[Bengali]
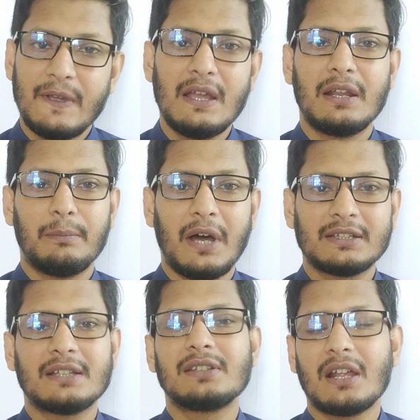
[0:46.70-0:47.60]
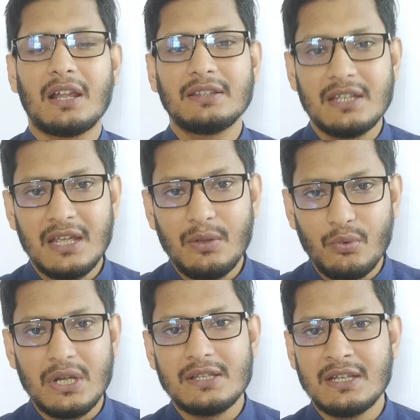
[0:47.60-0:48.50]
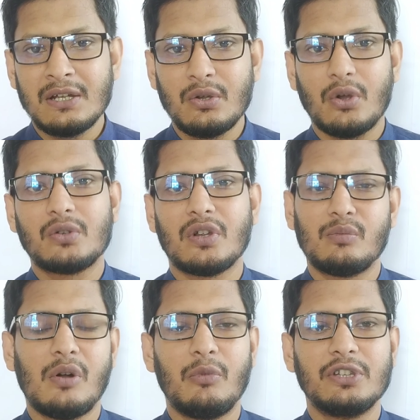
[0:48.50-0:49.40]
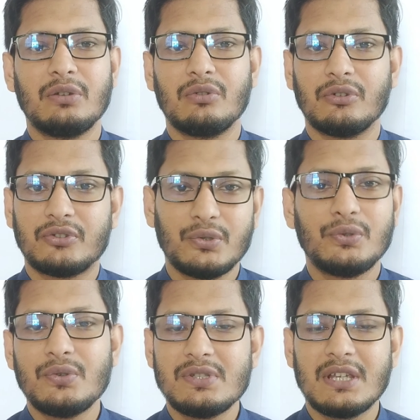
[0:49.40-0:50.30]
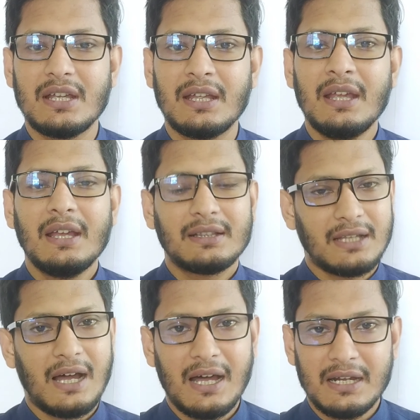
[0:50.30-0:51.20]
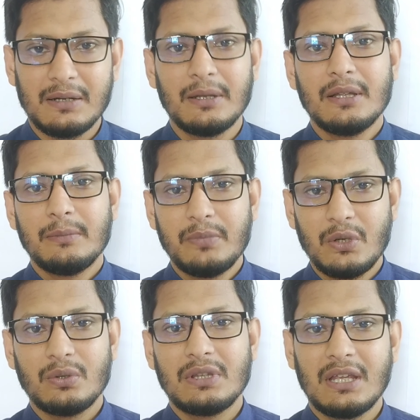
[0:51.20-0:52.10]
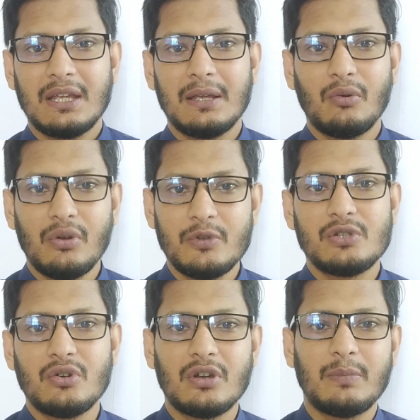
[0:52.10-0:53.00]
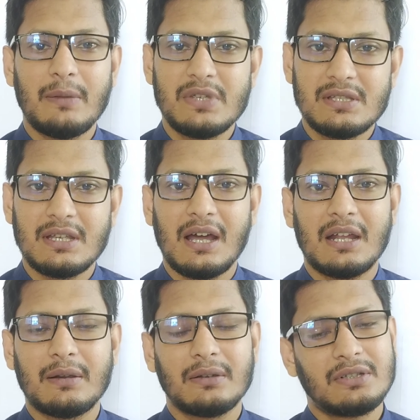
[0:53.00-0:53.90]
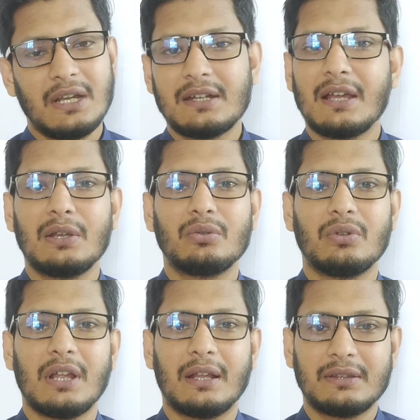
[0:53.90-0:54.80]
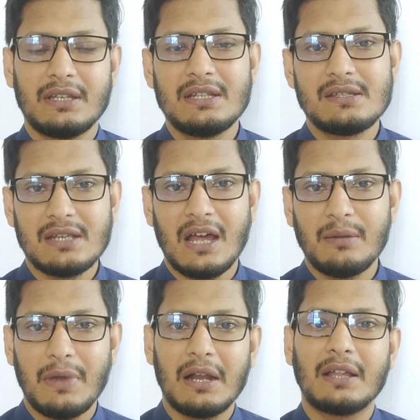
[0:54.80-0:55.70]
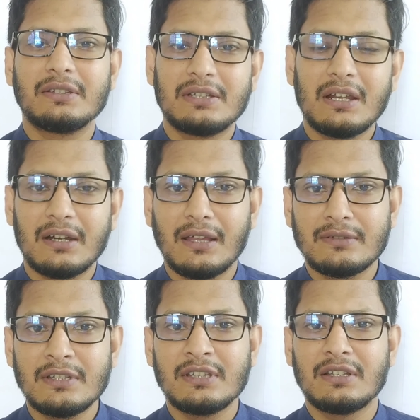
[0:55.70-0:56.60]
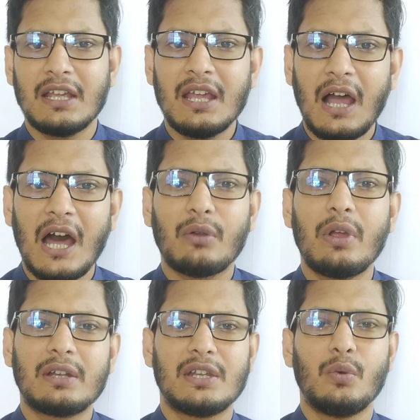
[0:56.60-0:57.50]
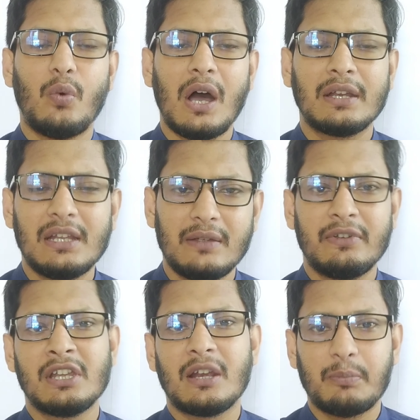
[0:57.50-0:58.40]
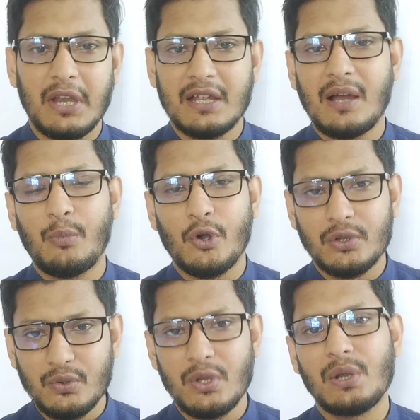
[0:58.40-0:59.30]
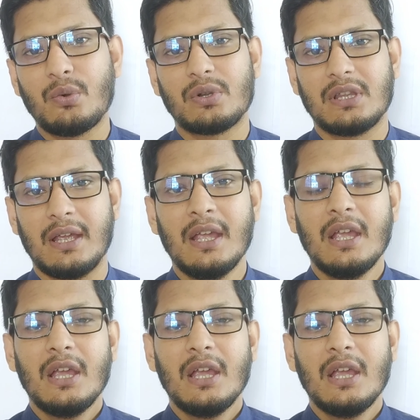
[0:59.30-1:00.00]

ফের মাথাচারা দিয়ে উঠেছেন ডক্টর মোহাম্মদ ইউনুস শুধুই যে তার বিরুদ্ধে অভিযোগ বা বিচার সেটা কিন্তু না তিনি চান বাংলাদেশের রাজনীতিতে আরও একটি ওয়ান ইলেভেনের প্রেক্ষাপট তৈরি করতে